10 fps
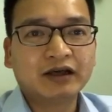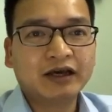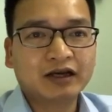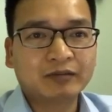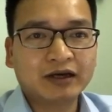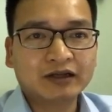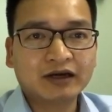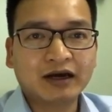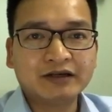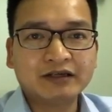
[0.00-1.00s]
hẹn gặp lại tất
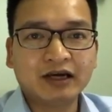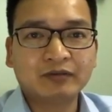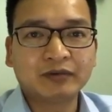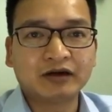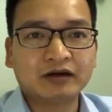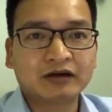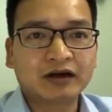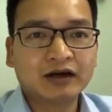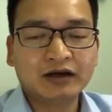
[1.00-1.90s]
cả anh chị em ở các